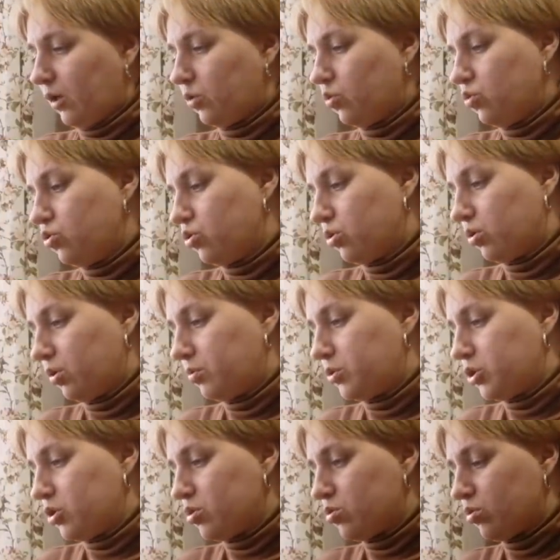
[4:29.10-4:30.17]
А тут что-то
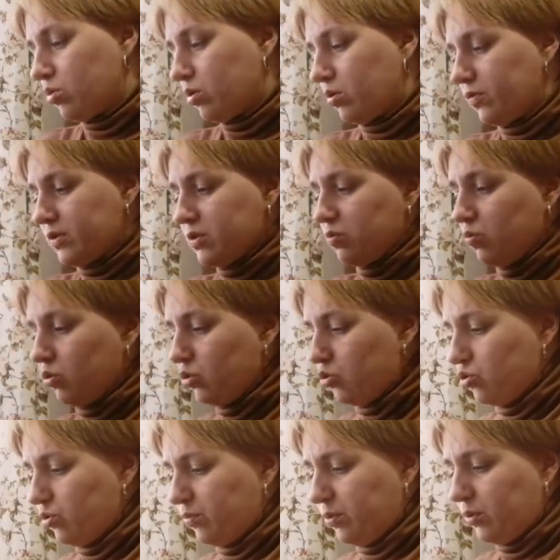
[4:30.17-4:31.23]
вообще 48
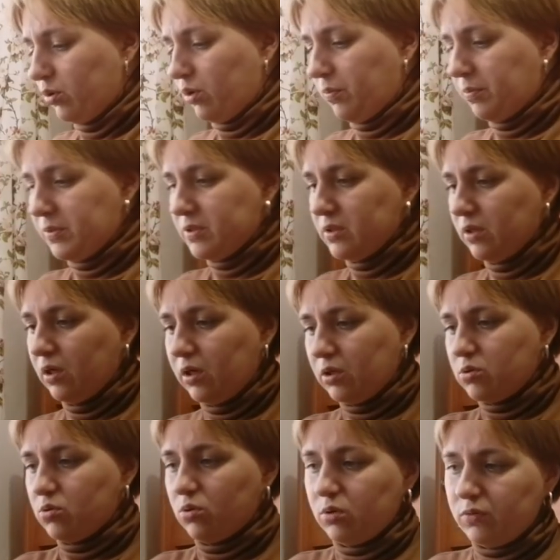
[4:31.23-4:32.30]
еще брюки
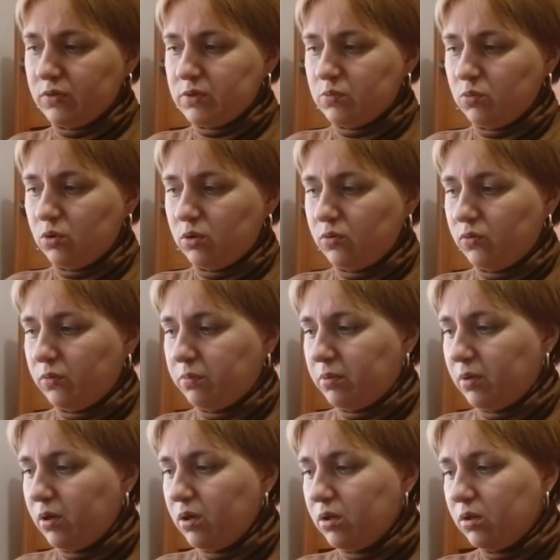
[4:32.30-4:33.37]
прислали, а 48 не
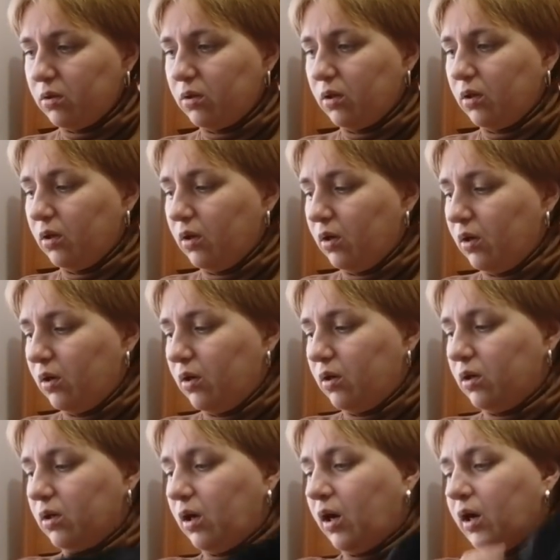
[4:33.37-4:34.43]
выбирала.
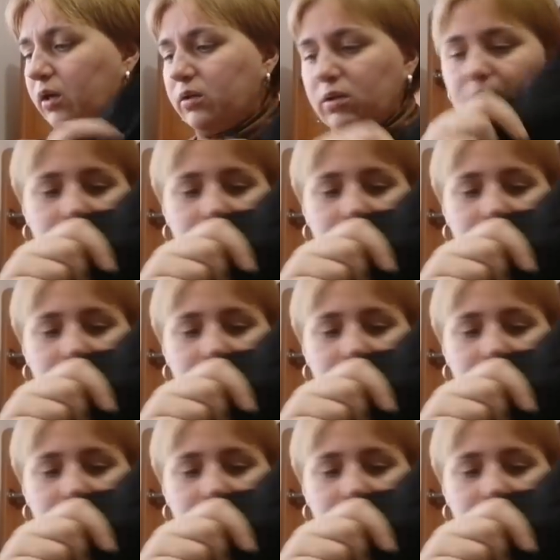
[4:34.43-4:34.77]
И, а,